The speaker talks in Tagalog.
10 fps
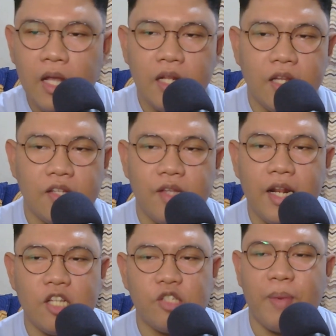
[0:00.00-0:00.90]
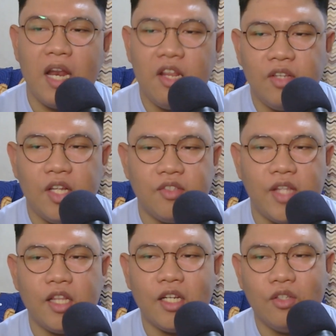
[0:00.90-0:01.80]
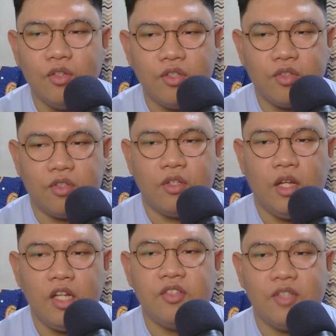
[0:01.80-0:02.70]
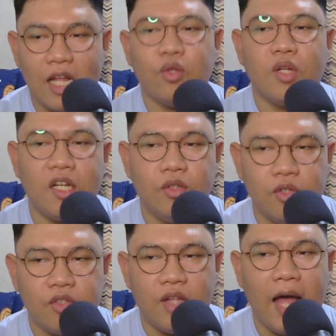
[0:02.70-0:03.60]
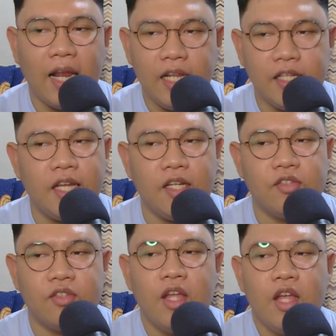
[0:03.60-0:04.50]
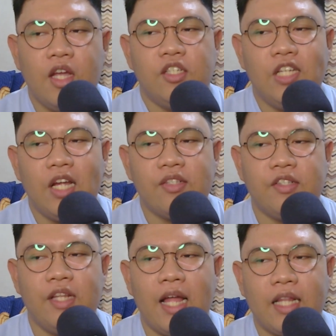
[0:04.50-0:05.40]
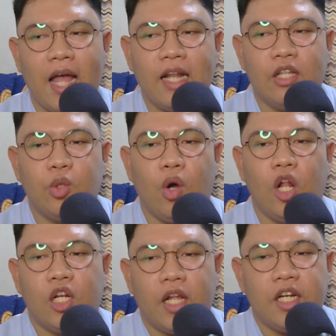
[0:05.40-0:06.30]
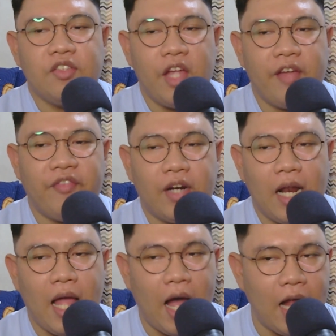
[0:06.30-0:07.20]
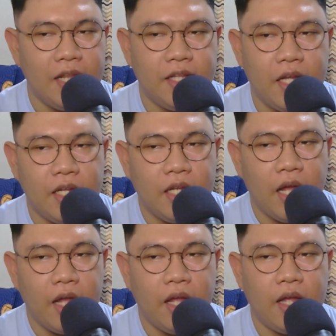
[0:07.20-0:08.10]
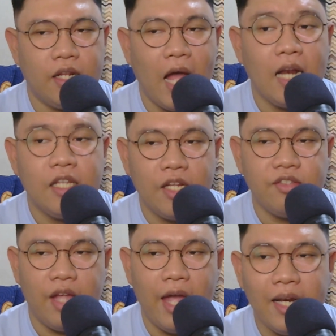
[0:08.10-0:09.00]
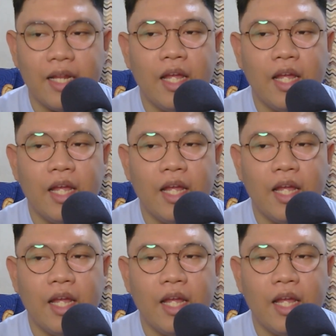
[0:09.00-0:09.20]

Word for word: The Senate's policy is not reduced is not to reduce holidays, just not add to already several holiday the holidays end.